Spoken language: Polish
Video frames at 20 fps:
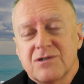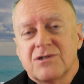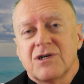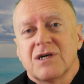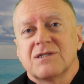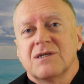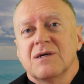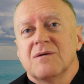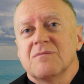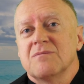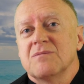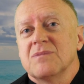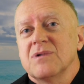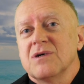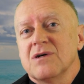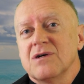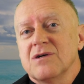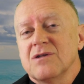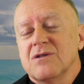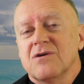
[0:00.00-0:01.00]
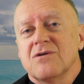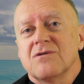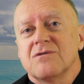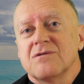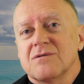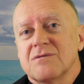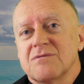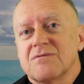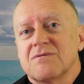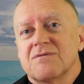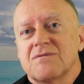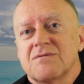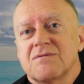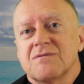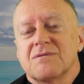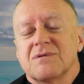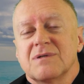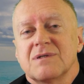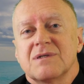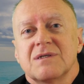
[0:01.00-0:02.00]
czasem e, no,
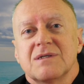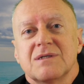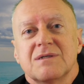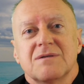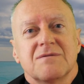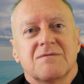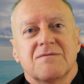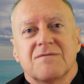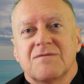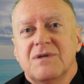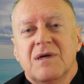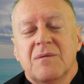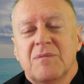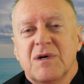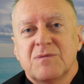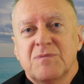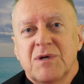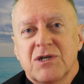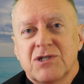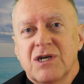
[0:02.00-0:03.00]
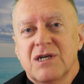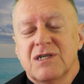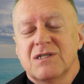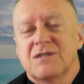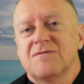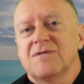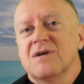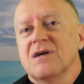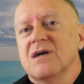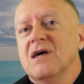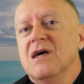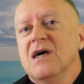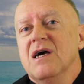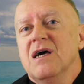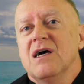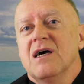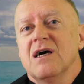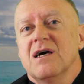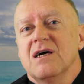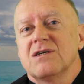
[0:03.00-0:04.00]
w niebezpieczeństwie,
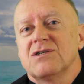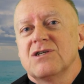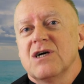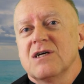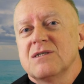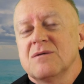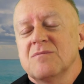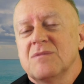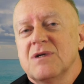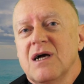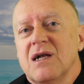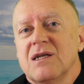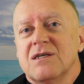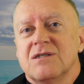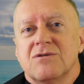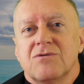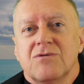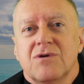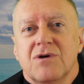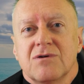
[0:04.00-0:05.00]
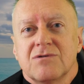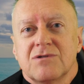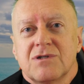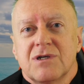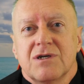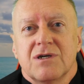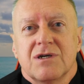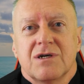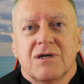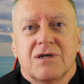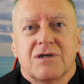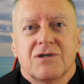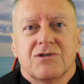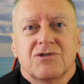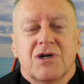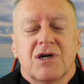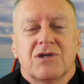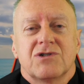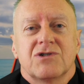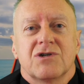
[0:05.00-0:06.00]
e, czasem realizujący
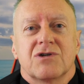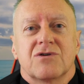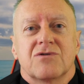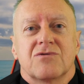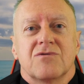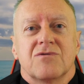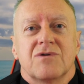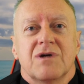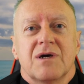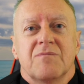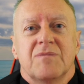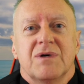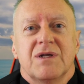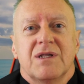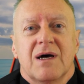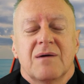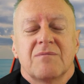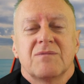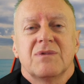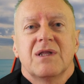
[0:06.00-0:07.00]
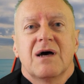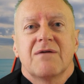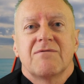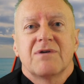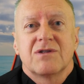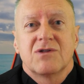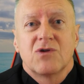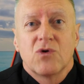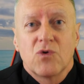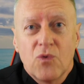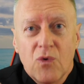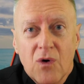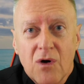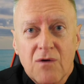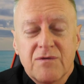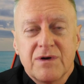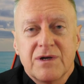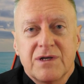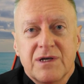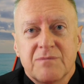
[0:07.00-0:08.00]
rzeczy, które by nam nawet do
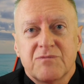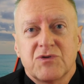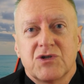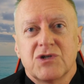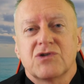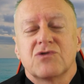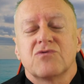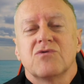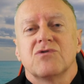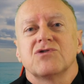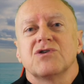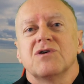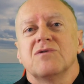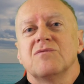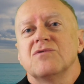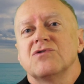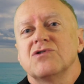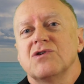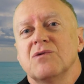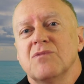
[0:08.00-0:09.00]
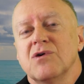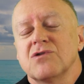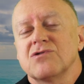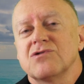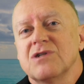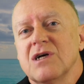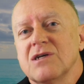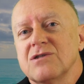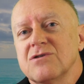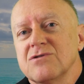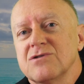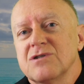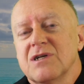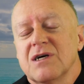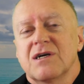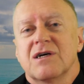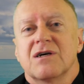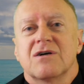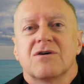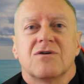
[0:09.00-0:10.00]
głowy nie przyszło, że, że można coś
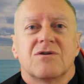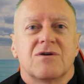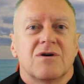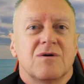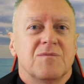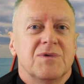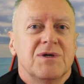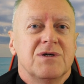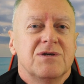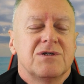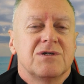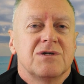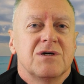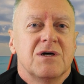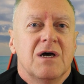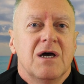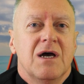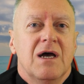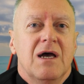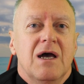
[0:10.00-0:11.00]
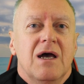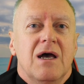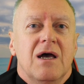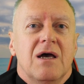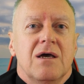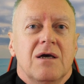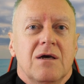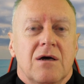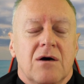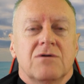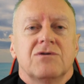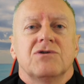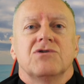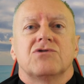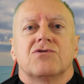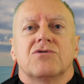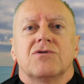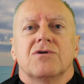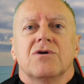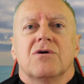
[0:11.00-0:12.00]
takiego robić, i oni
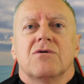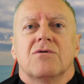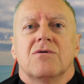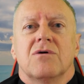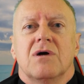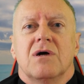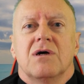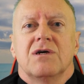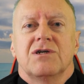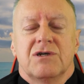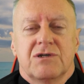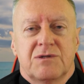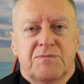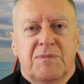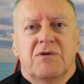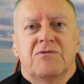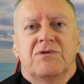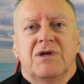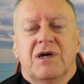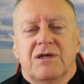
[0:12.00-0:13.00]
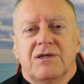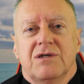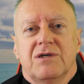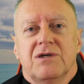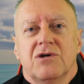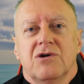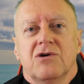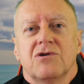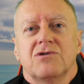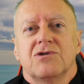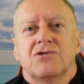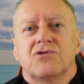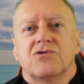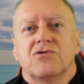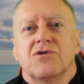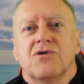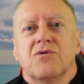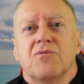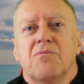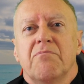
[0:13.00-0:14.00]
czują się spełnieni, i oni
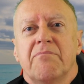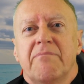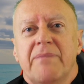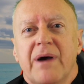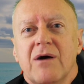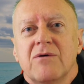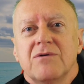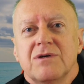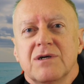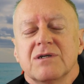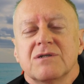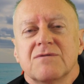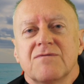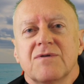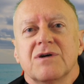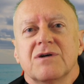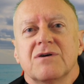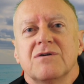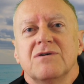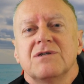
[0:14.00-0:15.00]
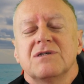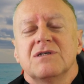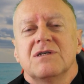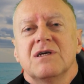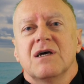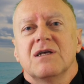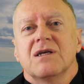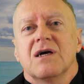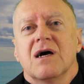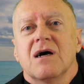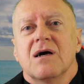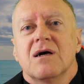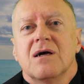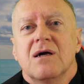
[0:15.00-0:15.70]
czują pełnię swojego istnienia.